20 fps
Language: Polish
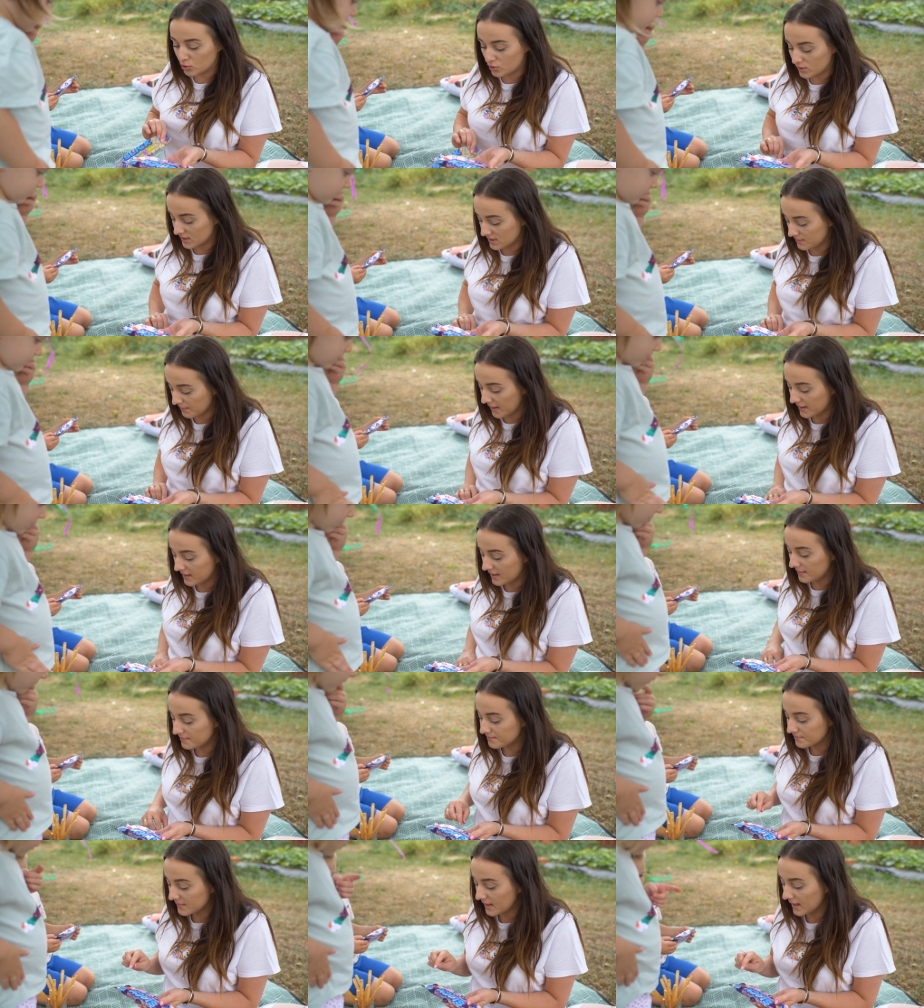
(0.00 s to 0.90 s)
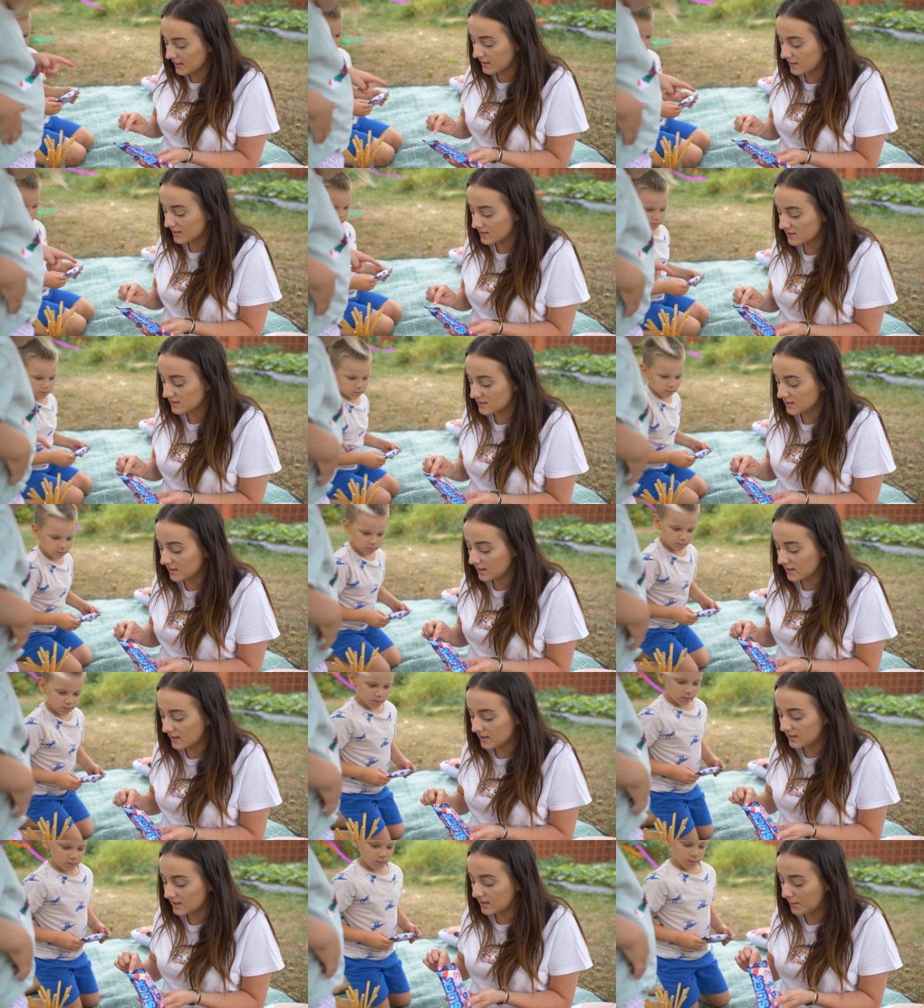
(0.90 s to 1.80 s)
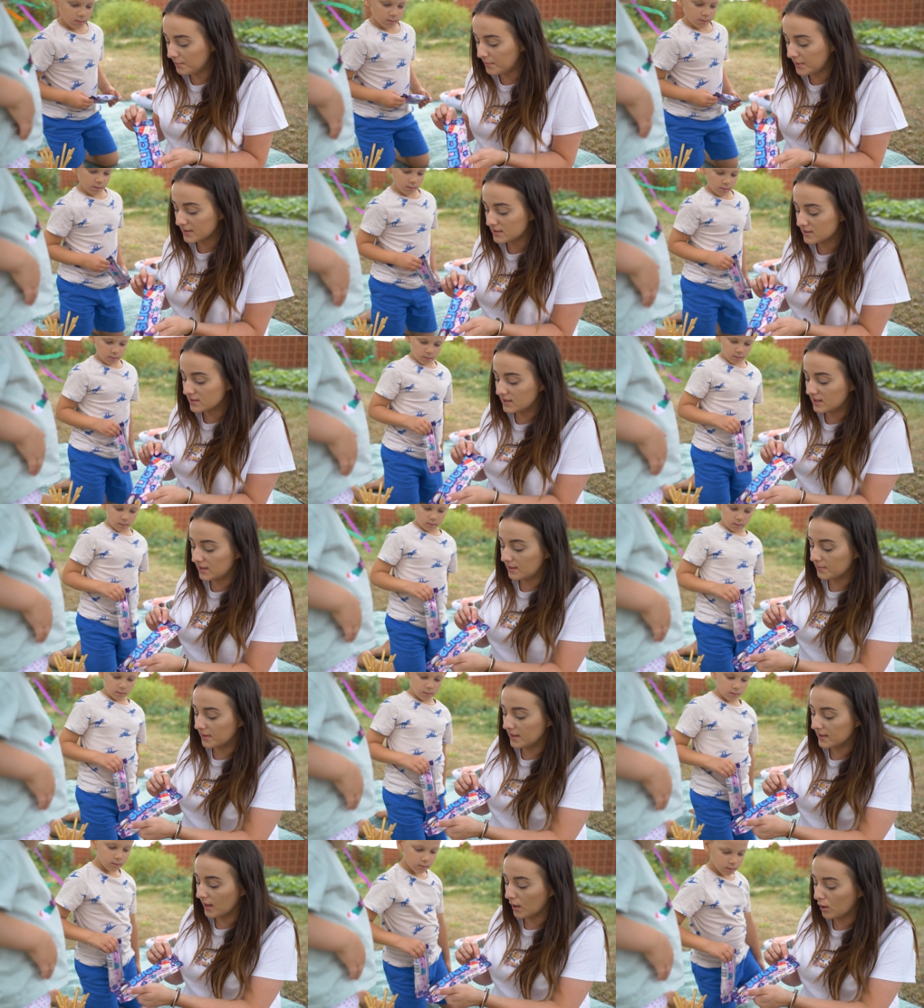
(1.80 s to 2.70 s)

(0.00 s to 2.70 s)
różne smaki. Takie z e, niebieskim